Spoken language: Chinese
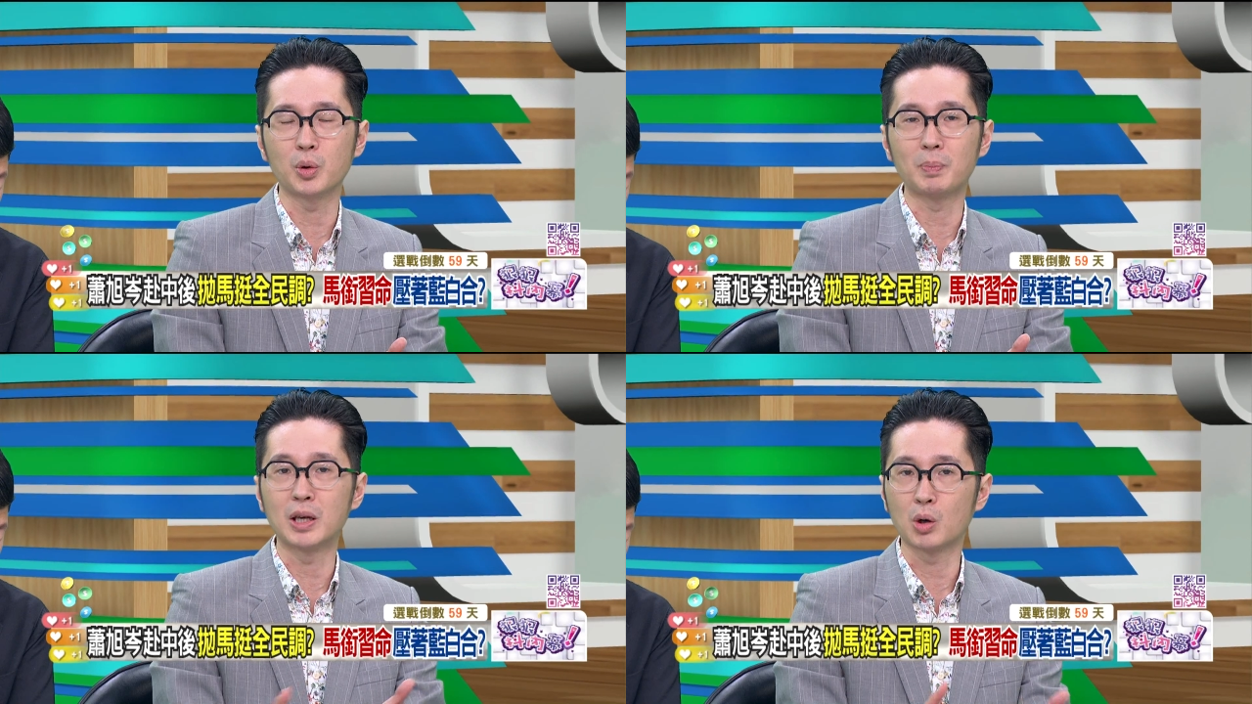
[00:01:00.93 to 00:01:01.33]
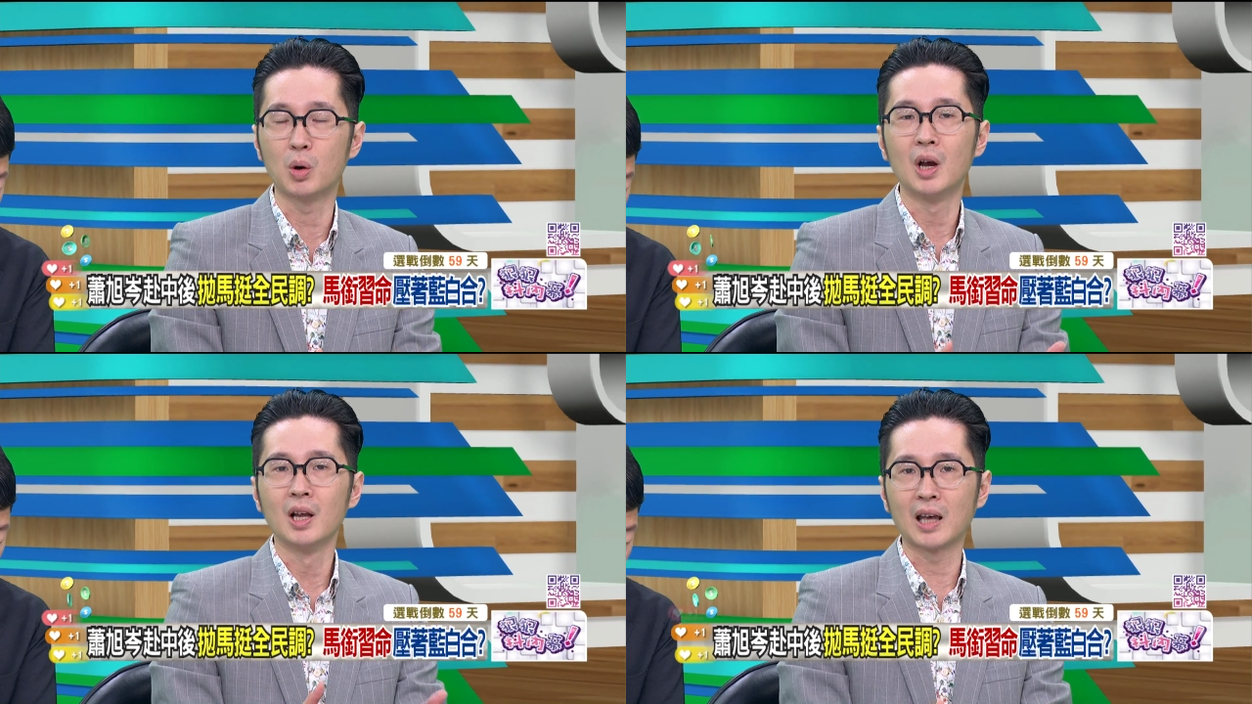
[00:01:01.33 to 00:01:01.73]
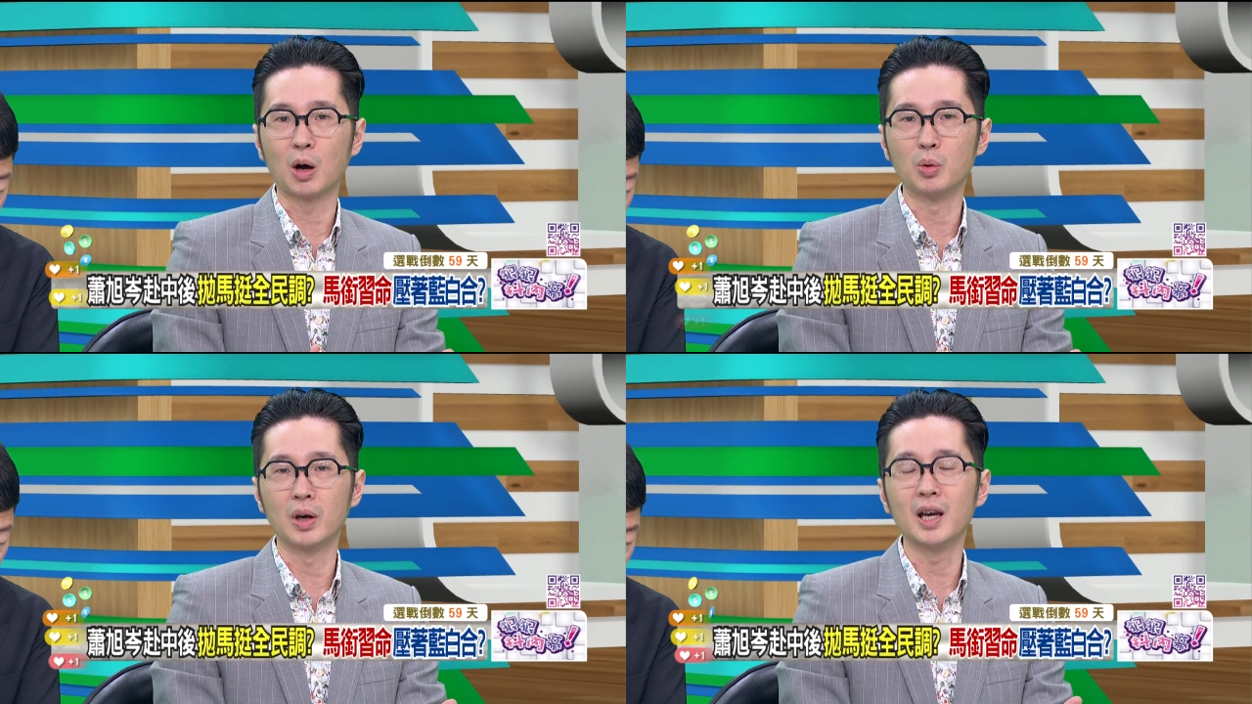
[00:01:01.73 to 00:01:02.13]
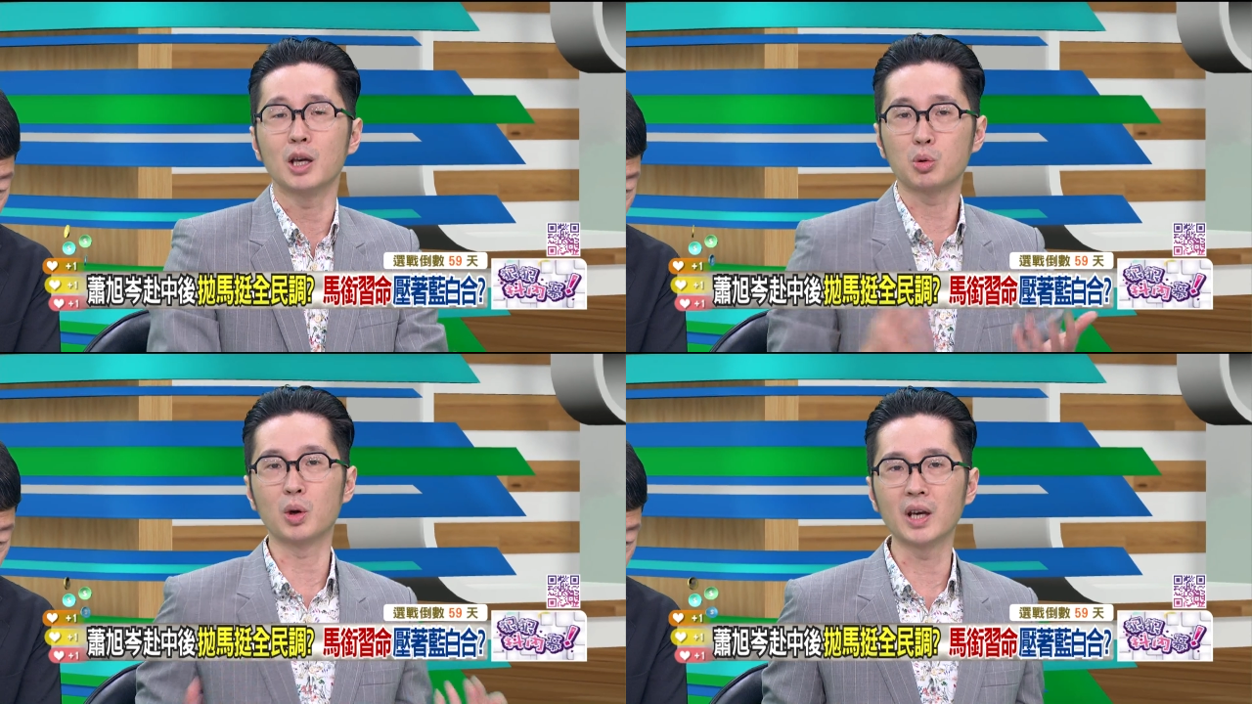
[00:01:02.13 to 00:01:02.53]
会备受讨论。而且
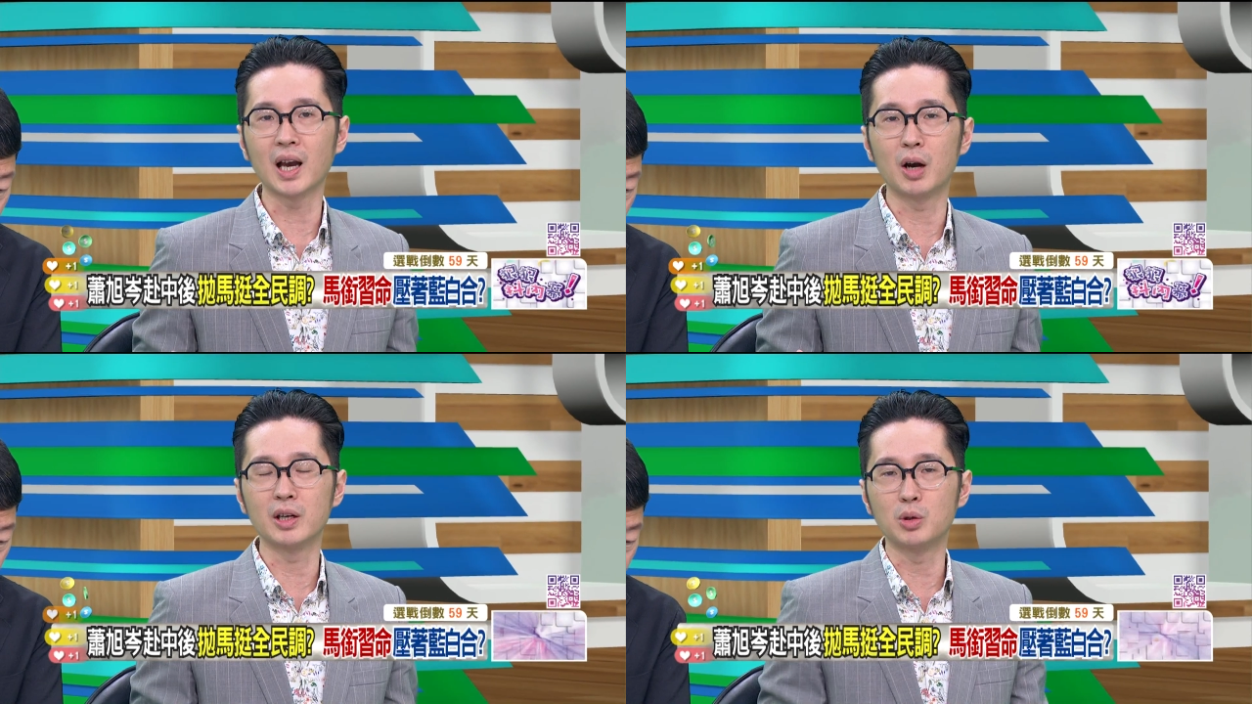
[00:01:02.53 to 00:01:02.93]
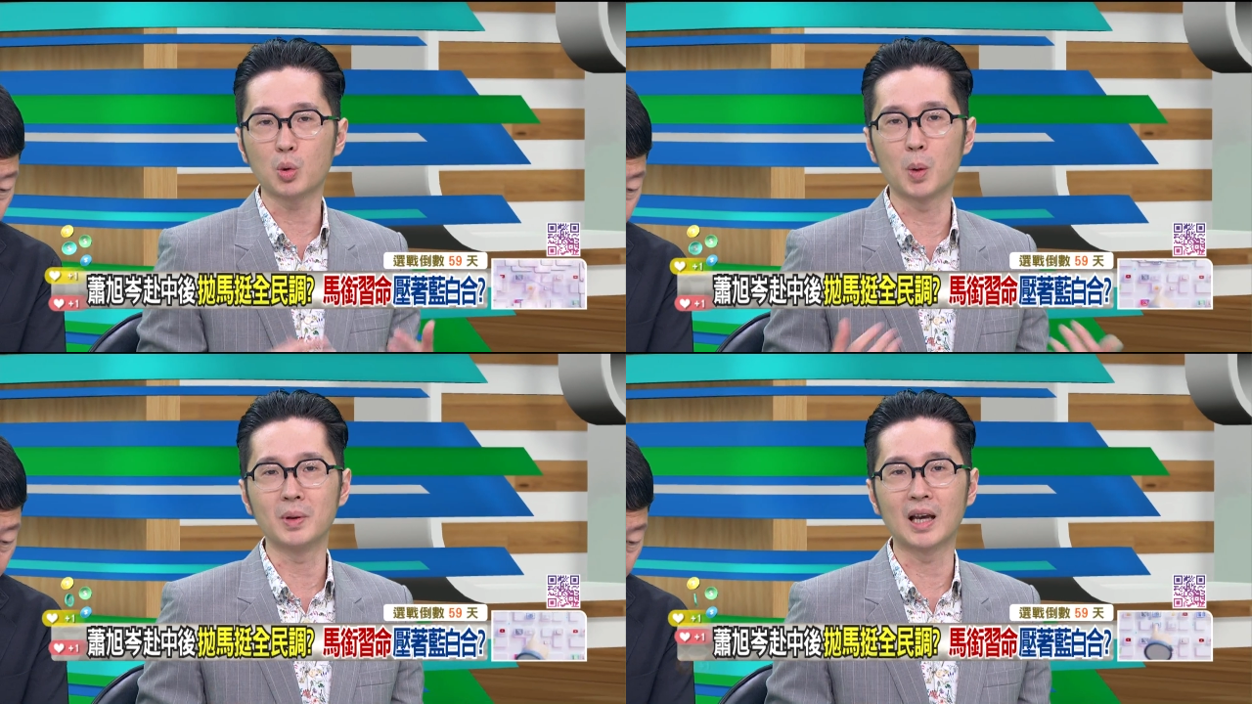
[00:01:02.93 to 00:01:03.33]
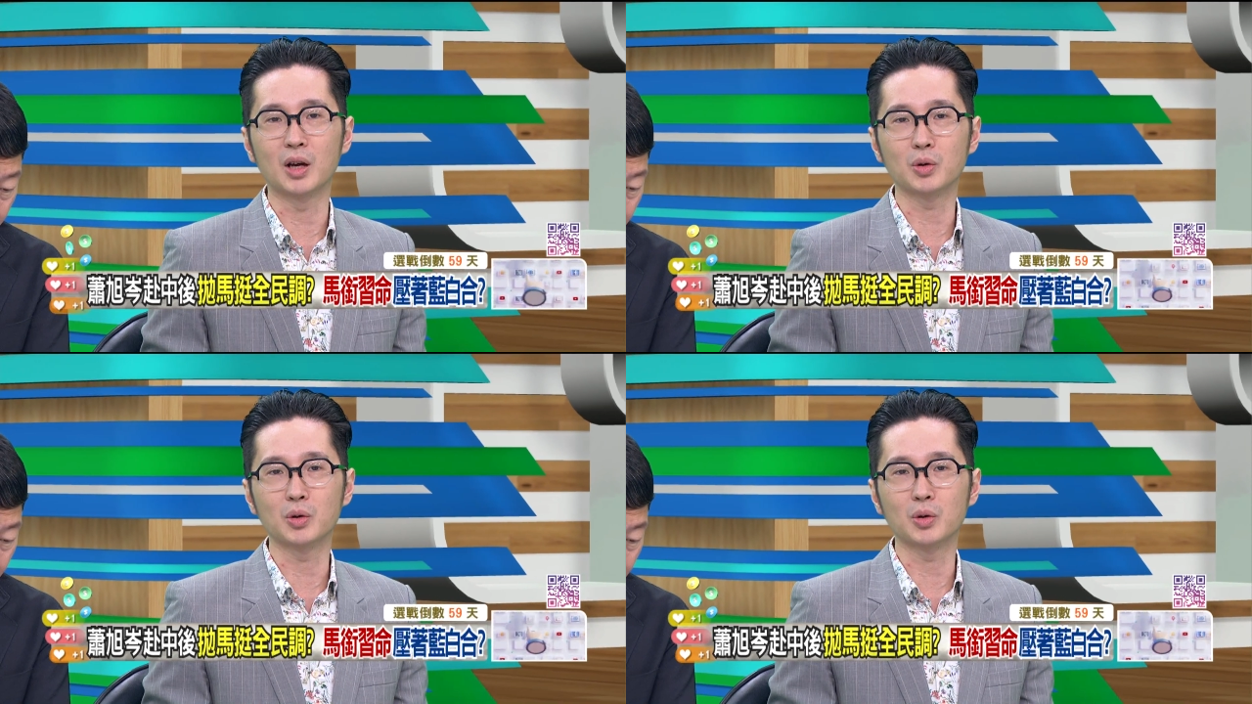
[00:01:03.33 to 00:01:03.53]
昨天还有很多国民党